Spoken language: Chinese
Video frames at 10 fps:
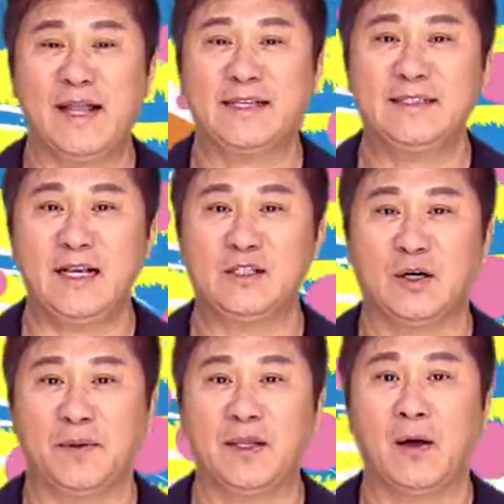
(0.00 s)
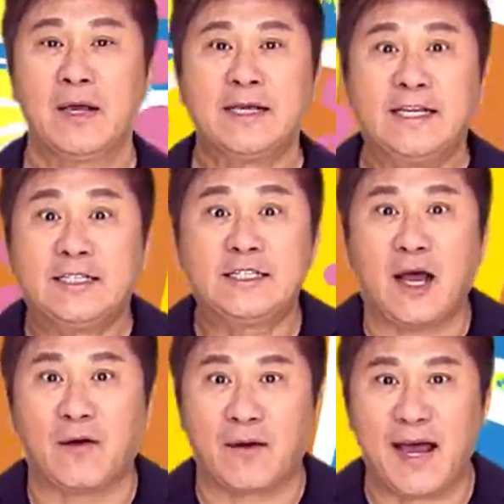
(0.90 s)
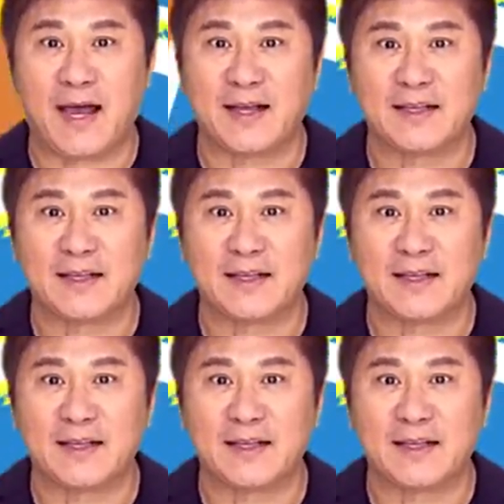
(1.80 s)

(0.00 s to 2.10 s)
台三十二频道，医师好辣。